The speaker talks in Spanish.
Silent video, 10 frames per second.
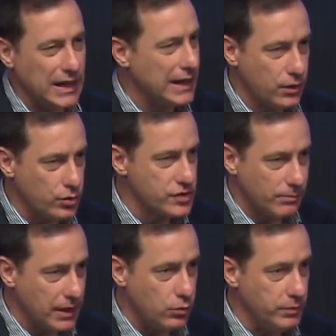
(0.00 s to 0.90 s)
las cosas
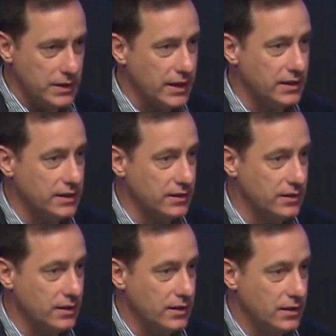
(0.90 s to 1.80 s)
más humillantes
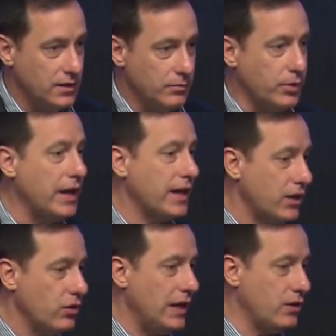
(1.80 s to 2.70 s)
por
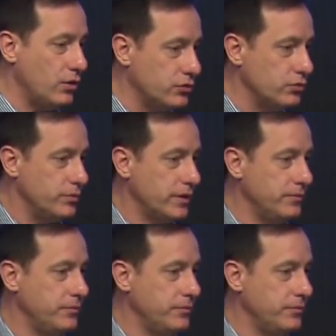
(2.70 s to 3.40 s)
aquello de la costumbre.